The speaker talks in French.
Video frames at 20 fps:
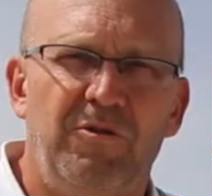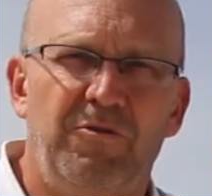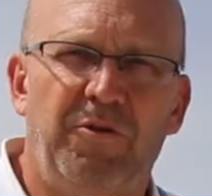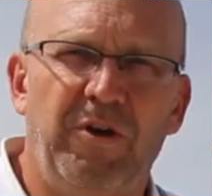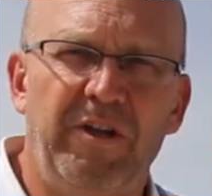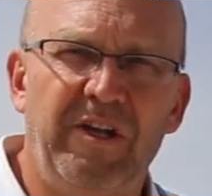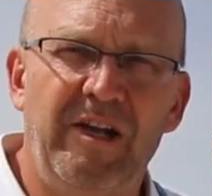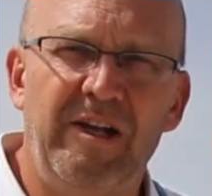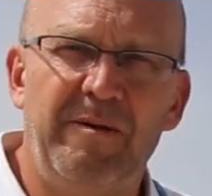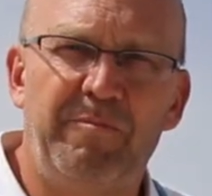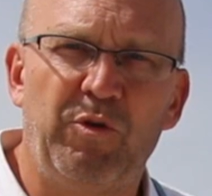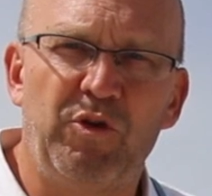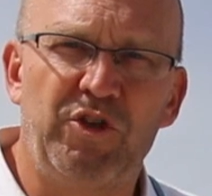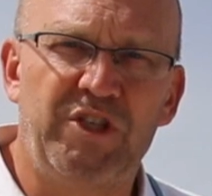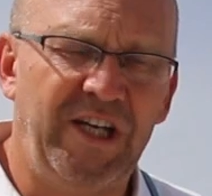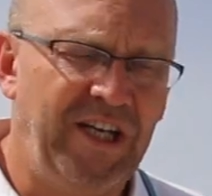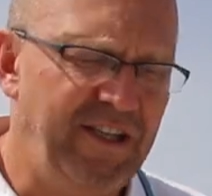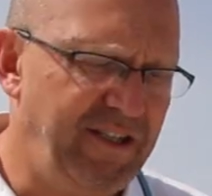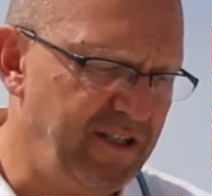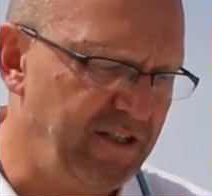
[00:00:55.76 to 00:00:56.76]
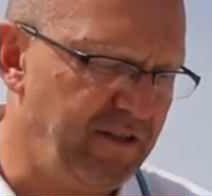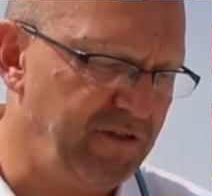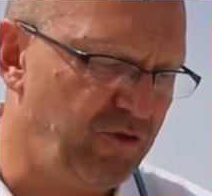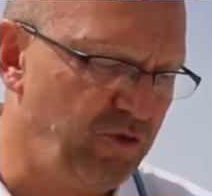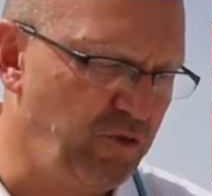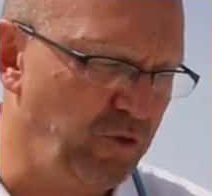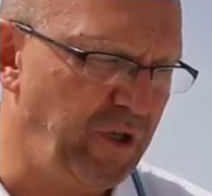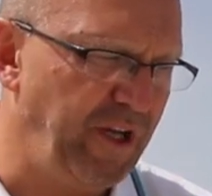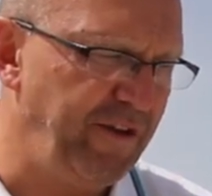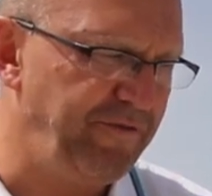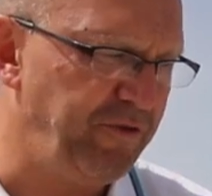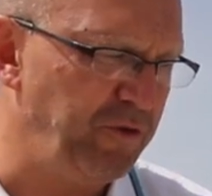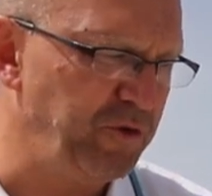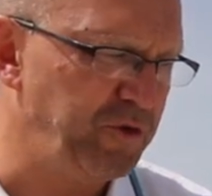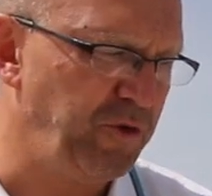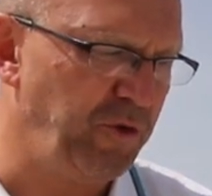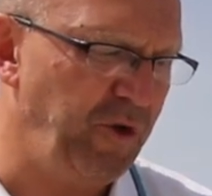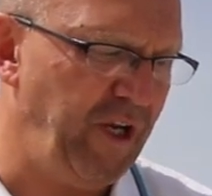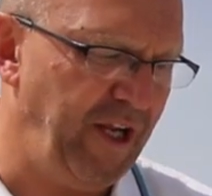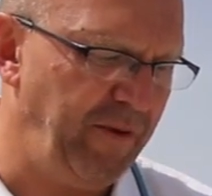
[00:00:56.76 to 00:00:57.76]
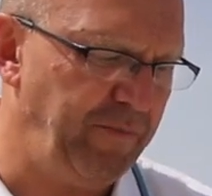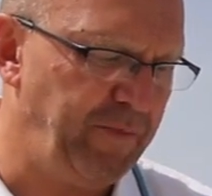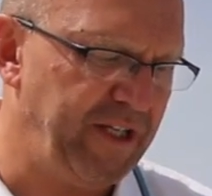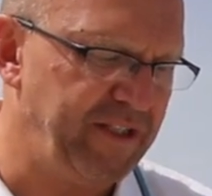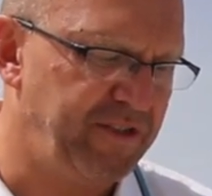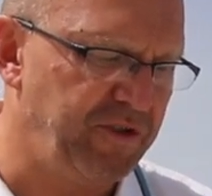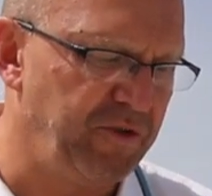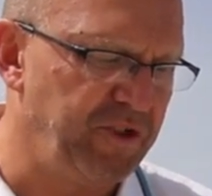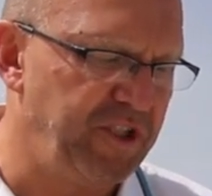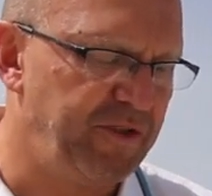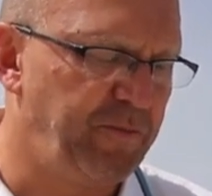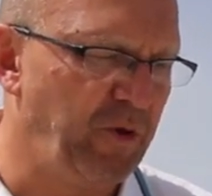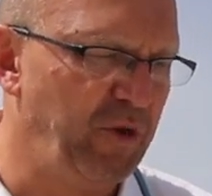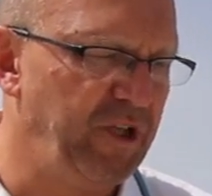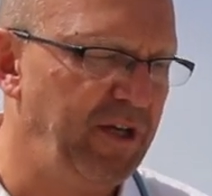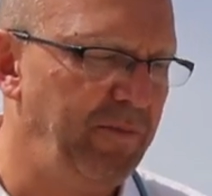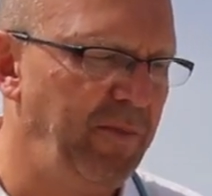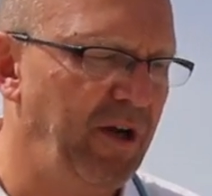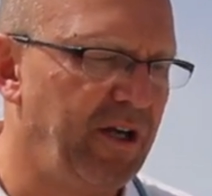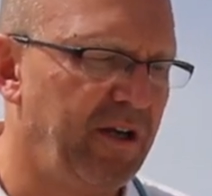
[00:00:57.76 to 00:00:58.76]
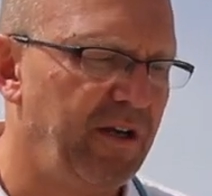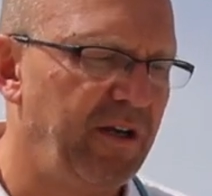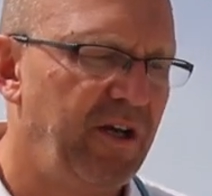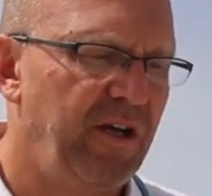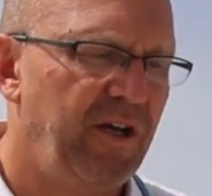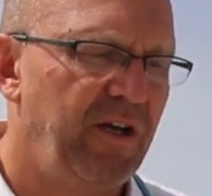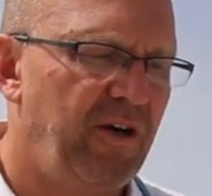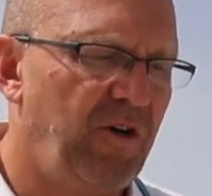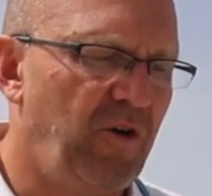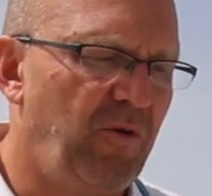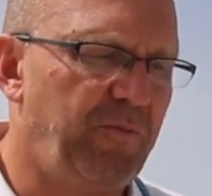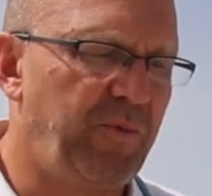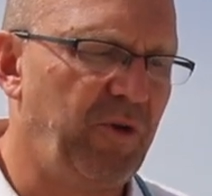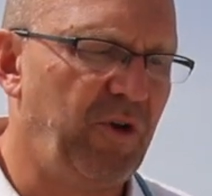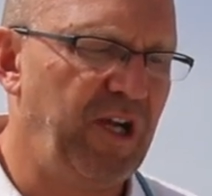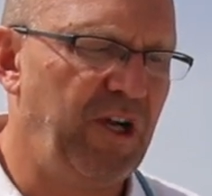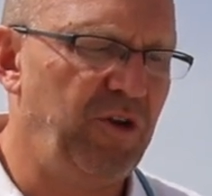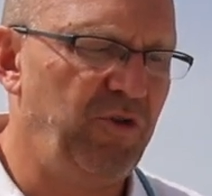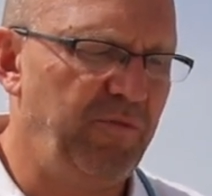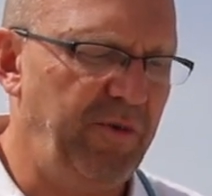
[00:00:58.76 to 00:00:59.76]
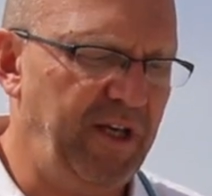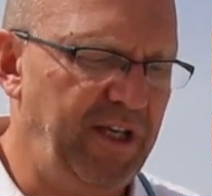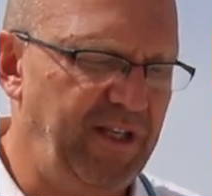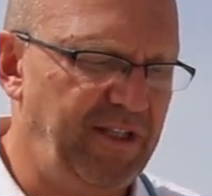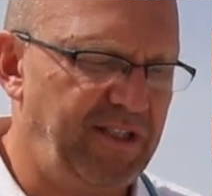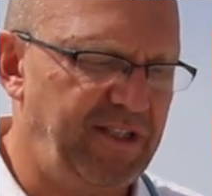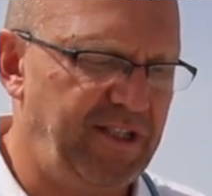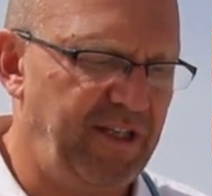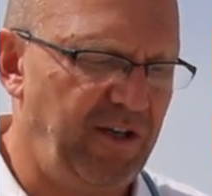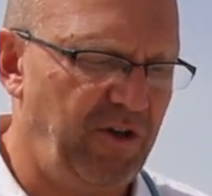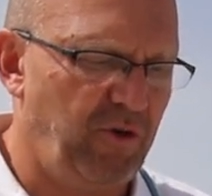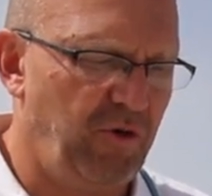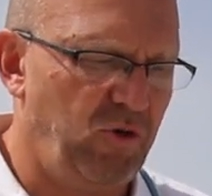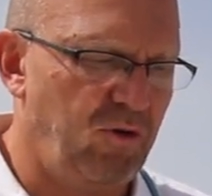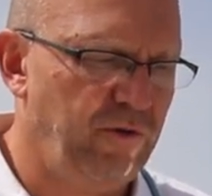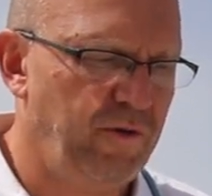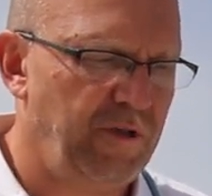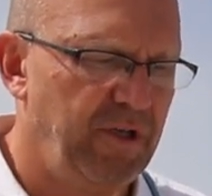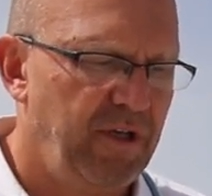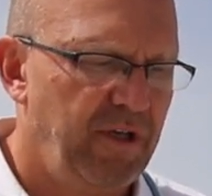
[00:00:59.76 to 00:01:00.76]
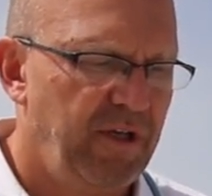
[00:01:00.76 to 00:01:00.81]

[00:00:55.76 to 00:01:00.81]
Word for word: Une fois dans la pochette, toutes les fonctions de l'iPad sont disponibles. On peut l'allumer ici en haut,